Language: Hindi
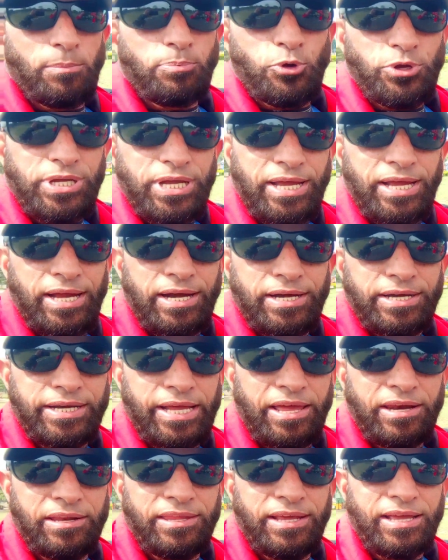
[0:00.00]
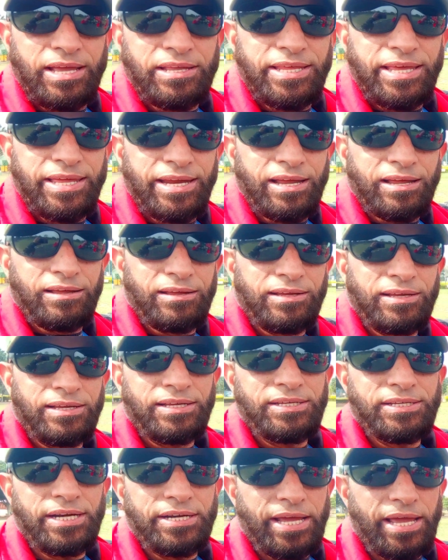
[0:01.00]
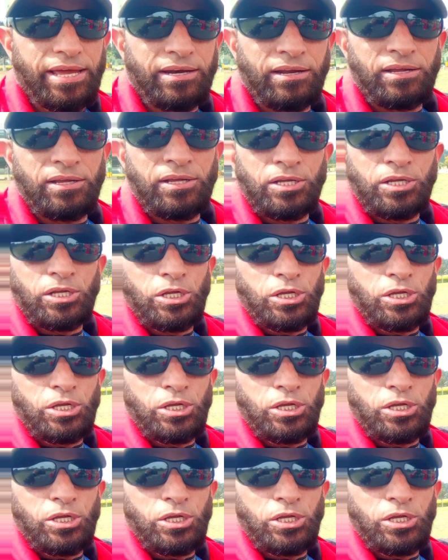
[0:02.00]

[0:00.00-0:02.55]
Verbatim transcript: आपको ये टायर दिखाई दे रहे हैं ये टायर